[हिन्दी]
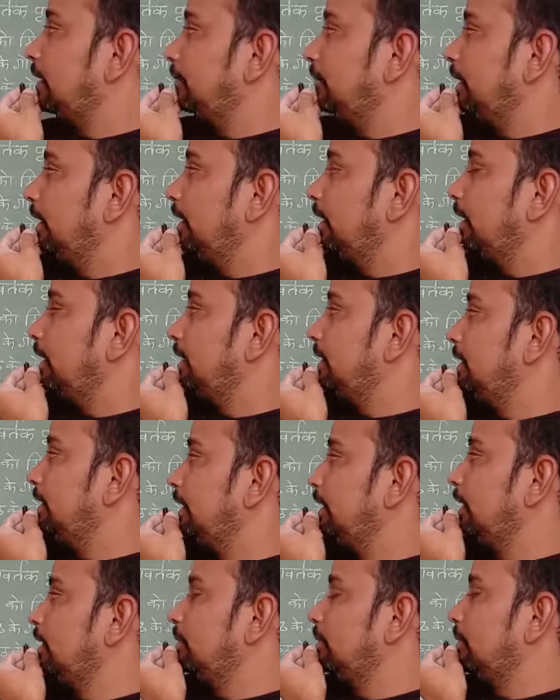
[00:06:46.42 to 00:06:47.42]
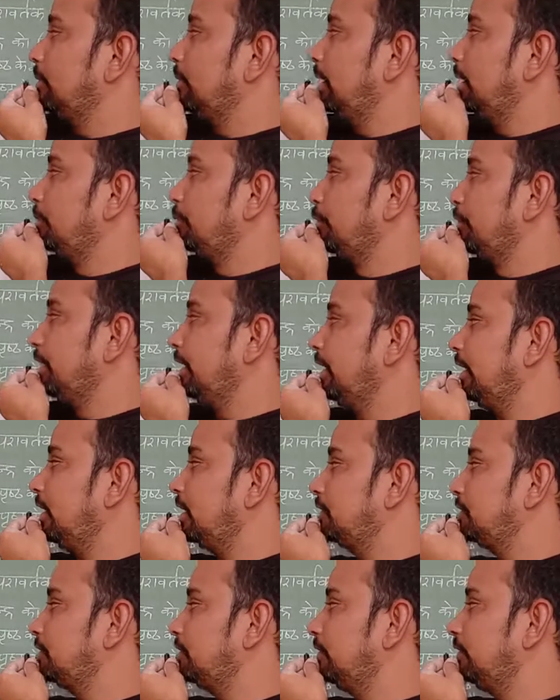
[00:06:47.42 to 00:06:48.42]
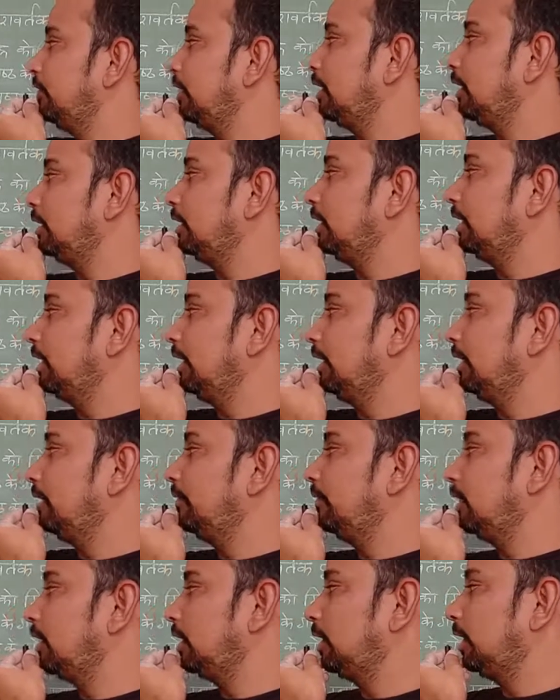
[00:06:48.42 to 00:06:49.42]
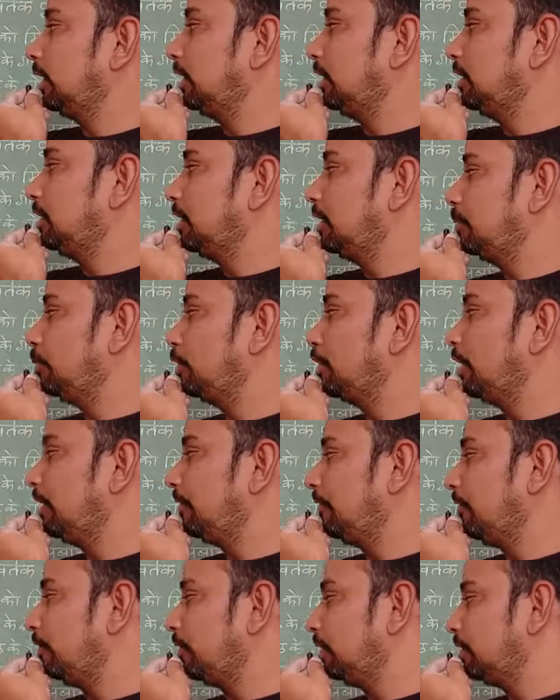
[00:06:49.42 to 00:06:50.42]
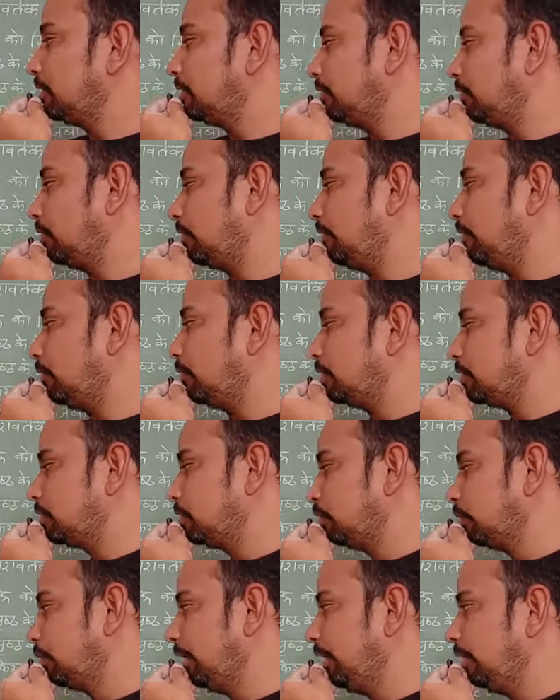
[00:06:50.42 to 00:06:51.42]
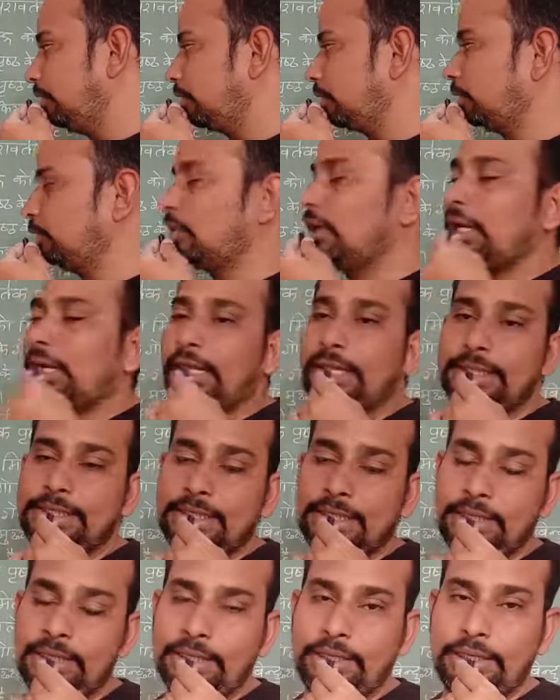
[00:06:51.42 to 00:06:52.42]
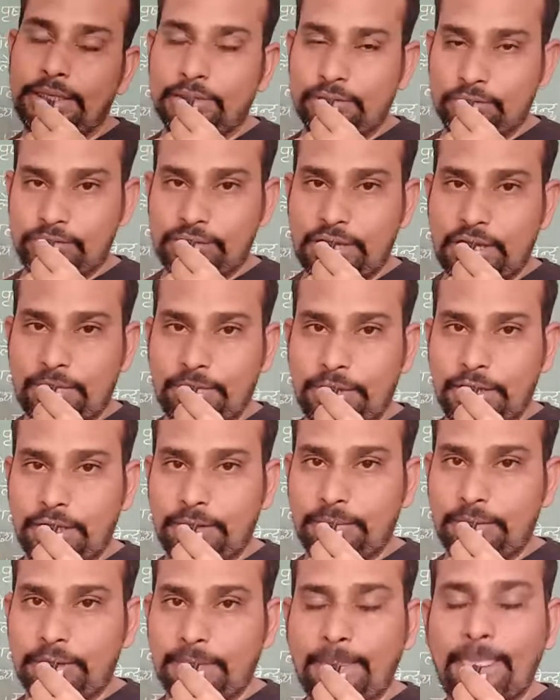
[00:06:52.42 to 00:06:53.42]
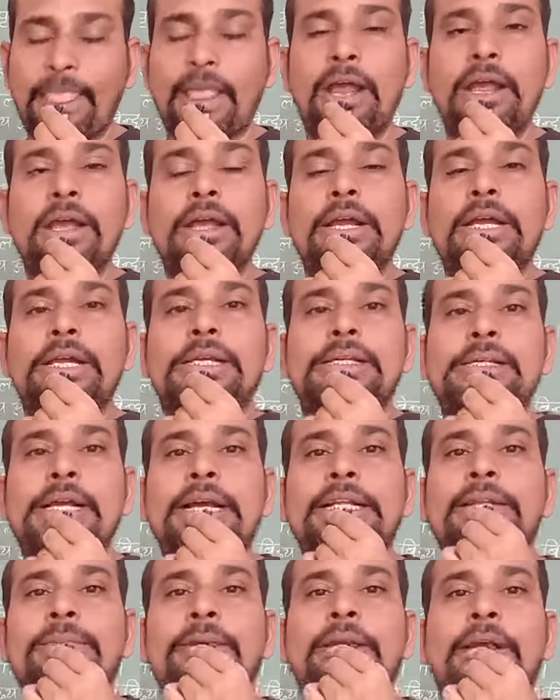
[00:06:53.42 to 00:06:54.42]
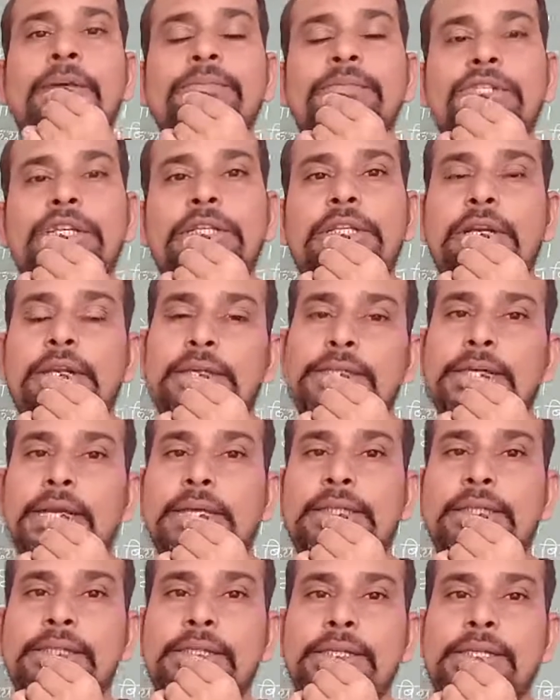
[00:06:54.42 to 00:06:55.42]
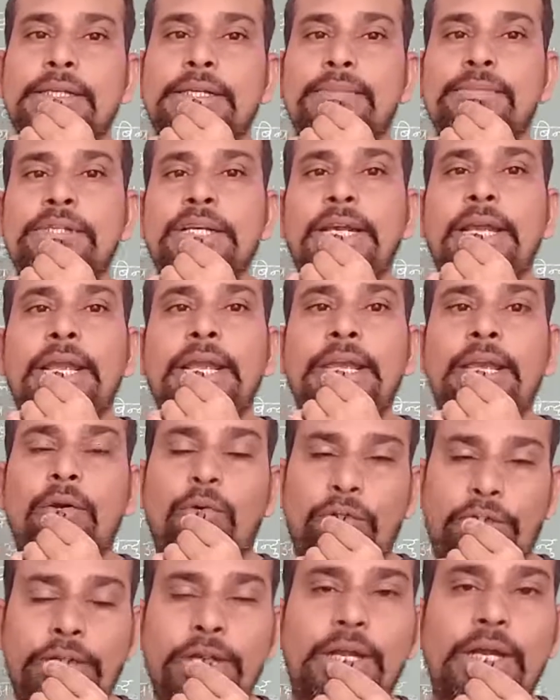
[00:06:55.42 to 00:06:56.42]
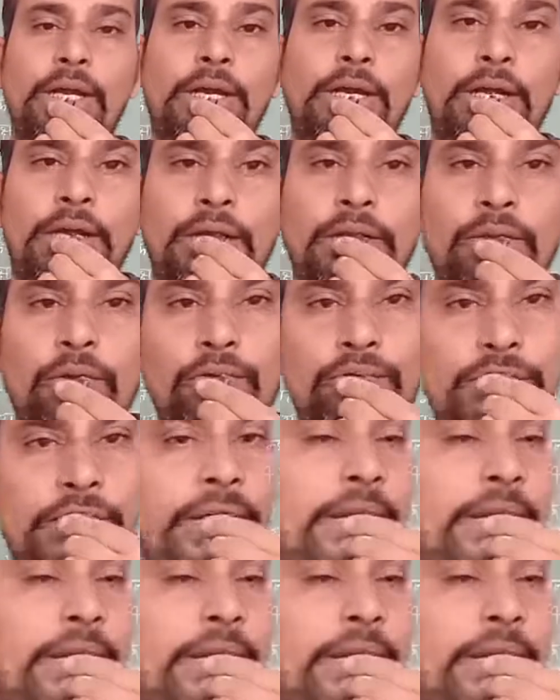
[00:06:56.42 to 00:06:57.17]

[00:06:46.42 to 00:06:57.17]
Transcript: में इसी क्रम में मुख्य अक्ष वक्रता केंद्र वक्रता त्रिज्या मुख्य फोकस और फोकस दूरी और द्वारक किसे कहते हैं उसके बारे में साथ में हम चित्र की सहायता से समझेंगे कि ये होते कहाँ हैं तो उसके